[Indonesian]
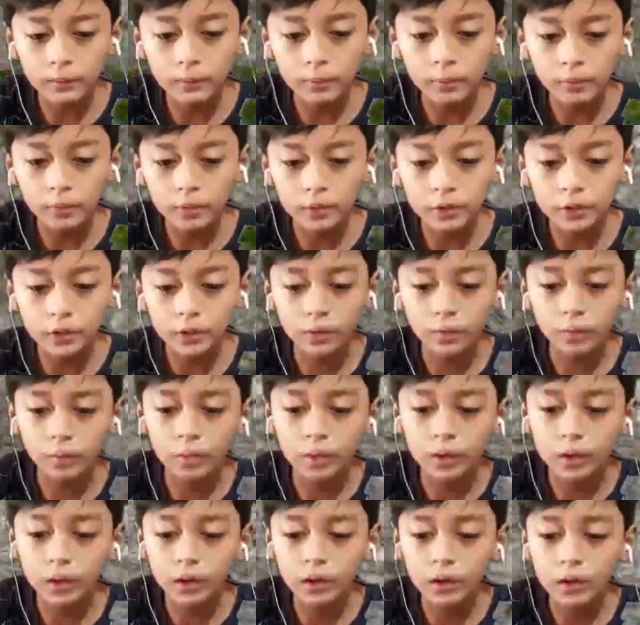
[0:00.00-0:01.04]
di ujung aja ya
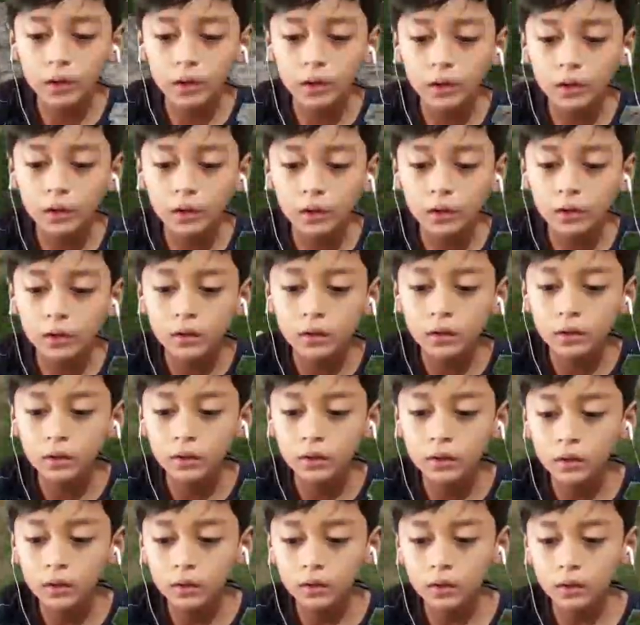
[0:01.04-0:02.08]
guys ya
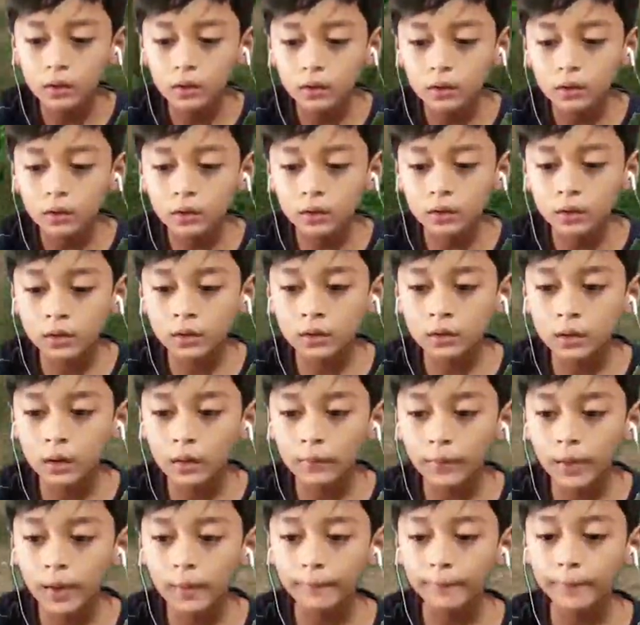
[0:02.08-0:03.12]
Mang, Mang,
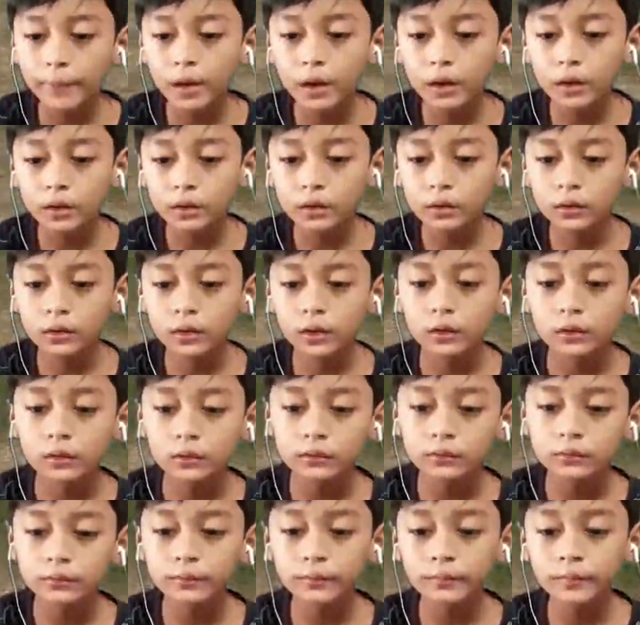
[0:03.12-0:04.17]
Assalamualaikum Mang.
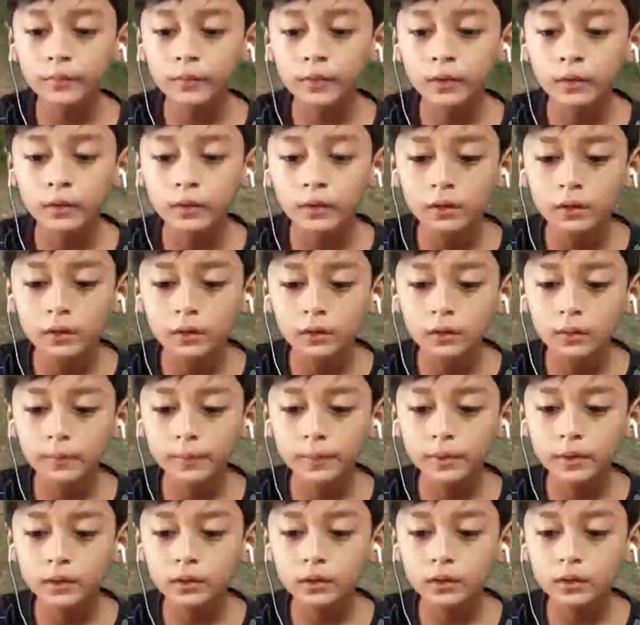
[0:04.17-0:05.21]
Jangan jangan di sini Mang.
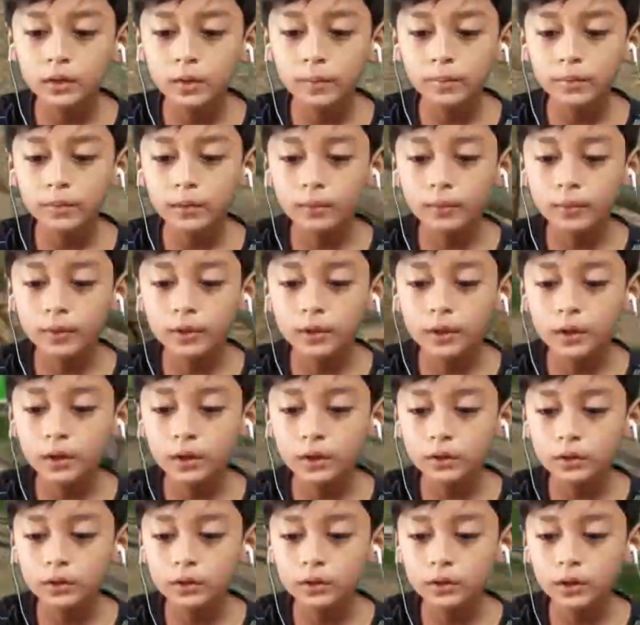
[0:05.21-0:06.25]
Ada apa tuh?
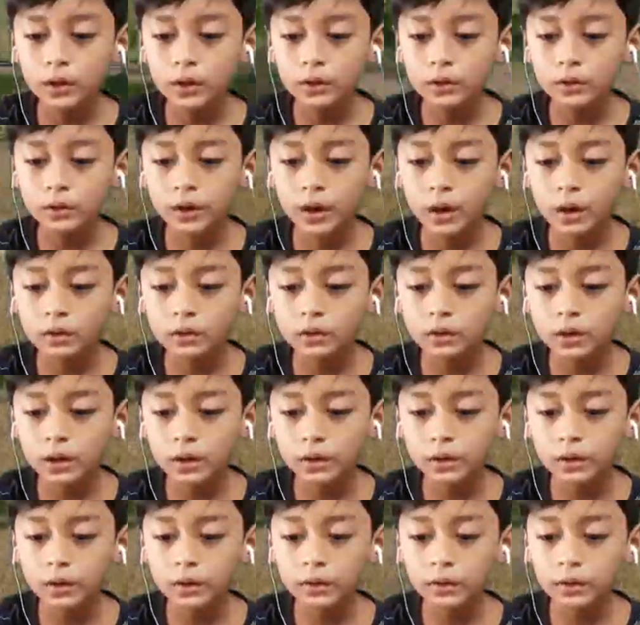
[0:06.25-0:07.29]
Pertabrakan
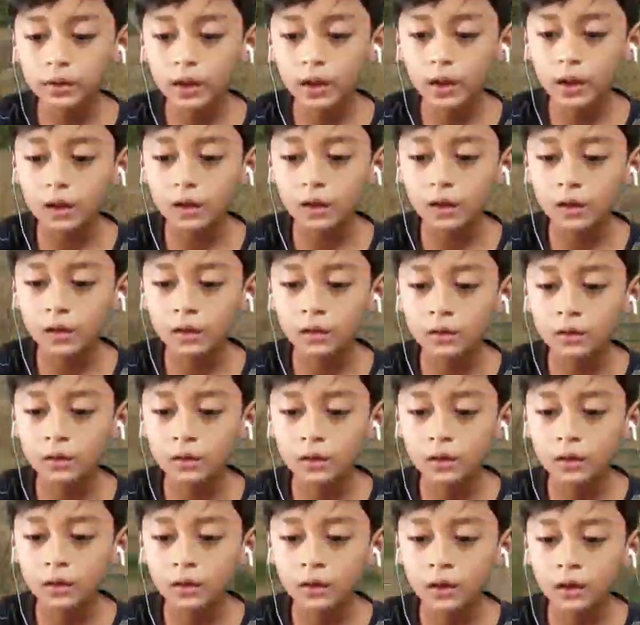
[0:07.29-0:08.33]
kereta Mang.
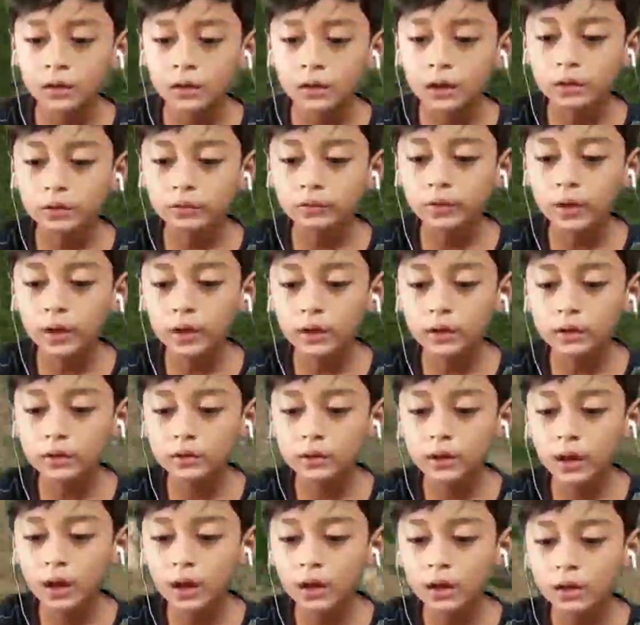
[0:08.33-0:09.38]
Semuanya
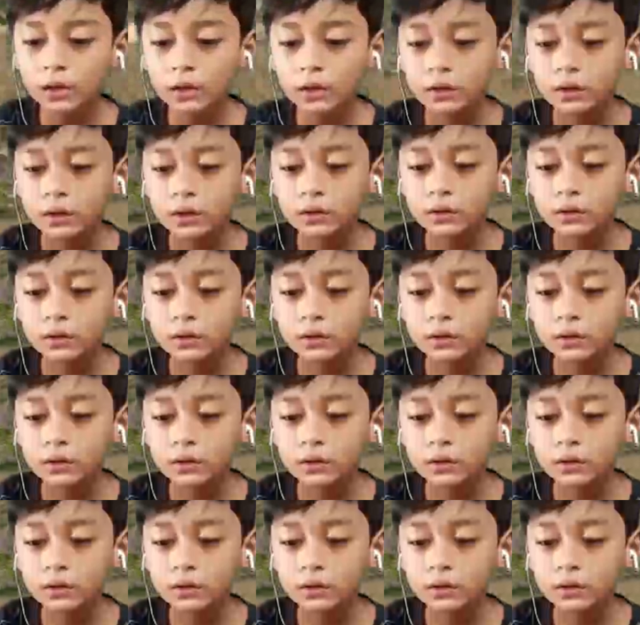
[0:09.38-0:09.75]
minggir.